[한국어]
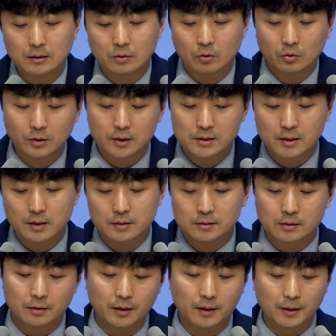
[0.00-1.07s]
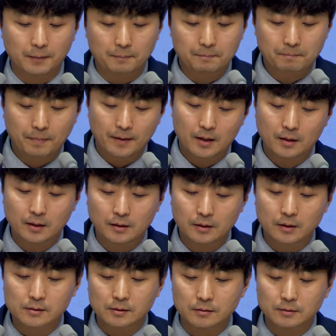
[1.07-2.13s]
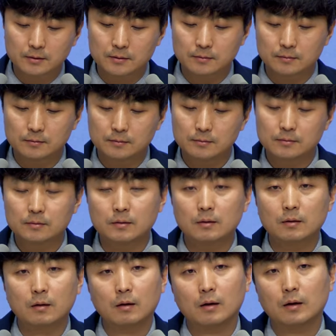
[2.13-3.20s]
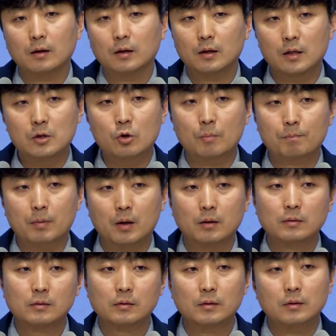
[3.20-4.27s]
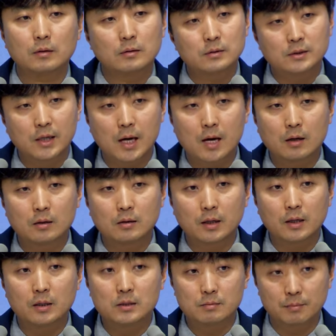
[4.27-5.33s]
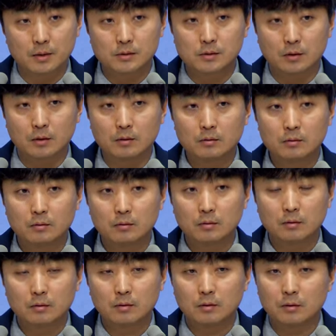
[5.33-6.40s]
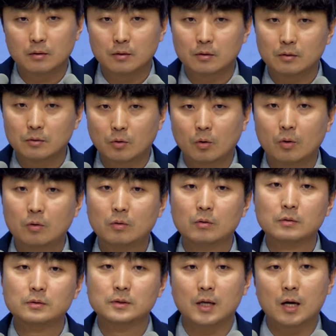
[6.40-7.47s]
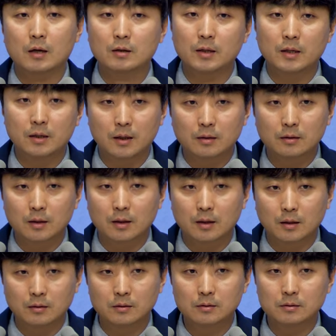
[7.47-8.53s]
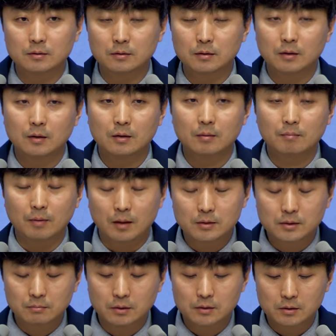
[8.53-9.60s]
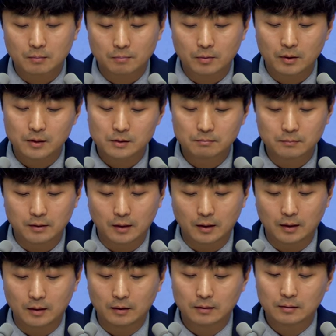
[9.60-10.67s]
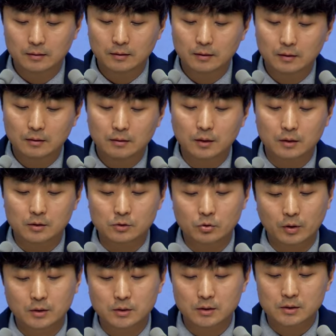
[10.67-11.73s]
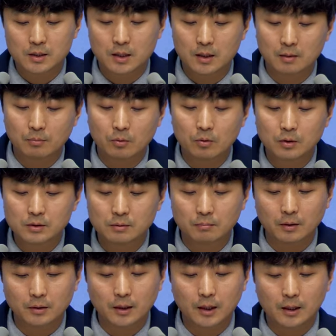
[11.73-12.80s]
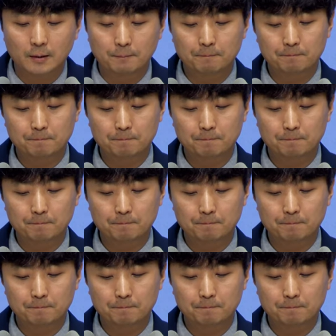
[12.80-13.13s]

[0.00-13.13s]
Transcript: 오늘 이사에서의 하나님께서는 일곱 번 재앙을 내리시면서 또 재앙을 내리겠다라는 말씀을 선포하십니다. 근데 그 속에서 이사야가 본 것이 뭐냐?